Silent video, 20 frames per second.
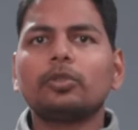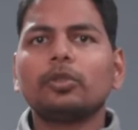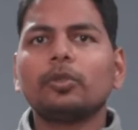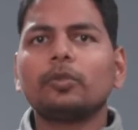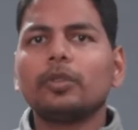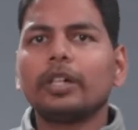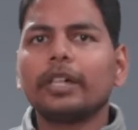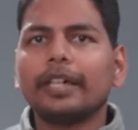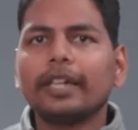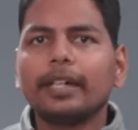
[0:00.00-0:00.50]
तो
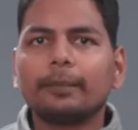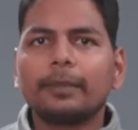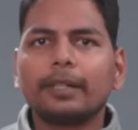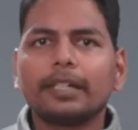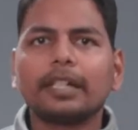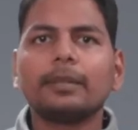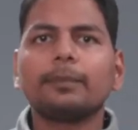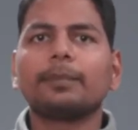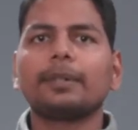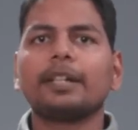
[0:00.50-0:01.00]
वो एक
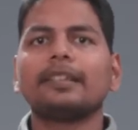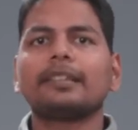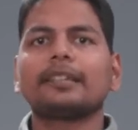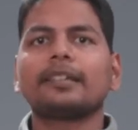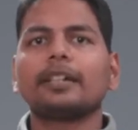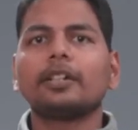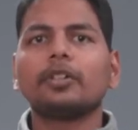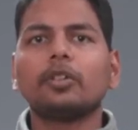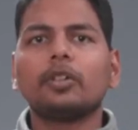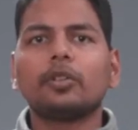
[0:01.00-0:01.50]
बटन प्रेस
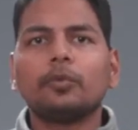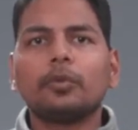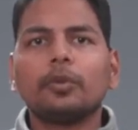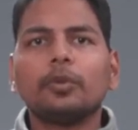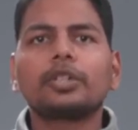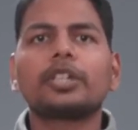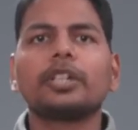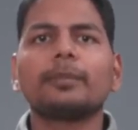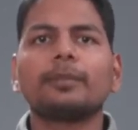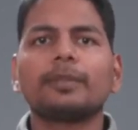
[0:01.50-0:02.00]
करे और
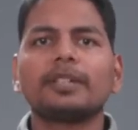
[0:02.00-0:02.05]
वॉशिंग